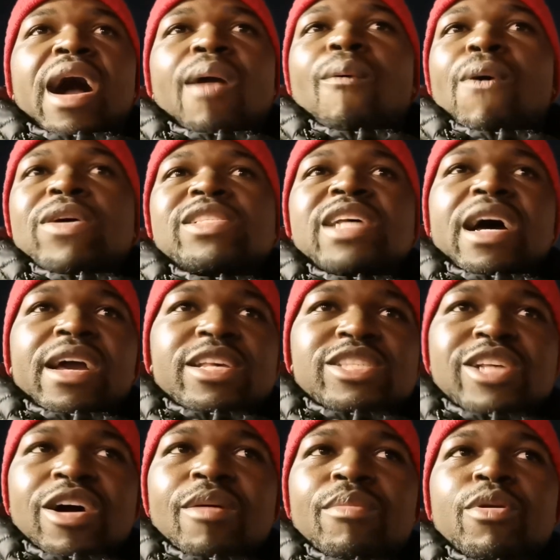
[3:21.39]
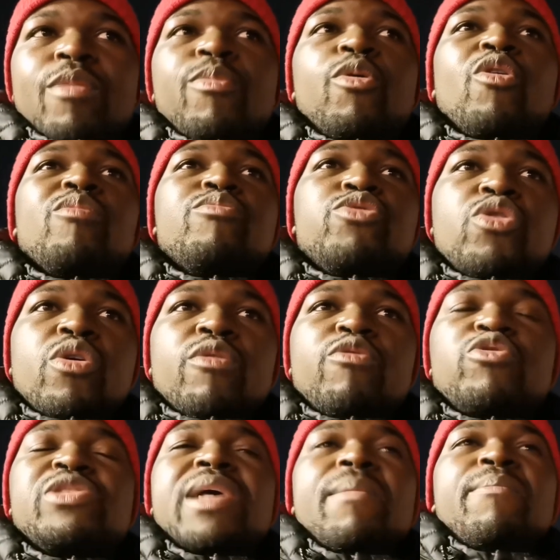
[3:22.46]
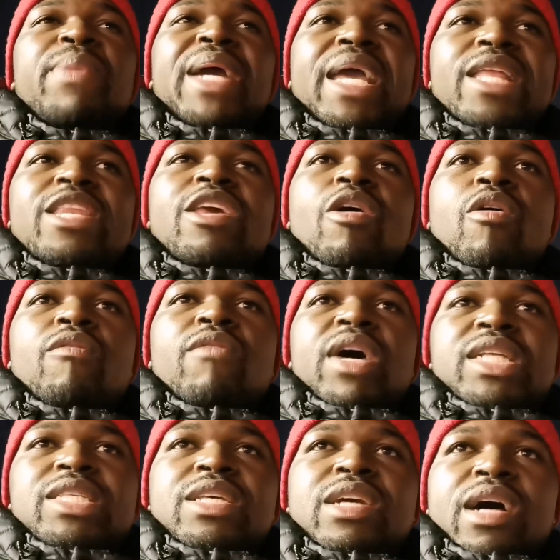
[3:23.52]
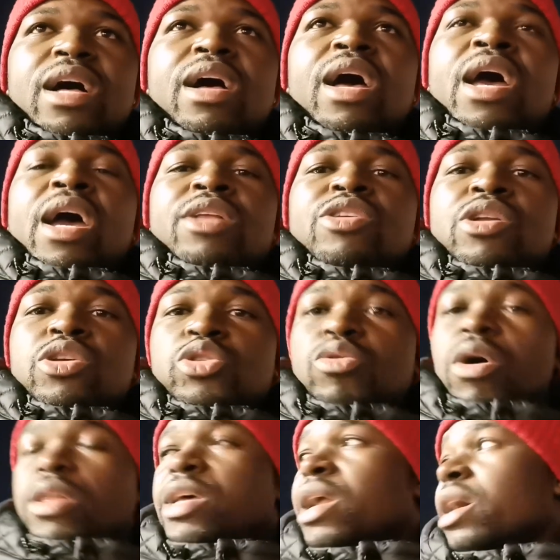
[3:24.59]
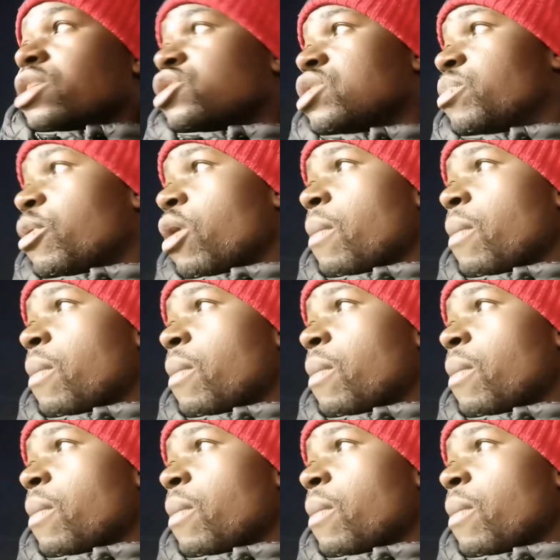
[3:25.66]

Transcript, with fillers: à quoi ça ressemble, pour mieux vous imprégner, on va dire, hein, de l'histoire de la Russie.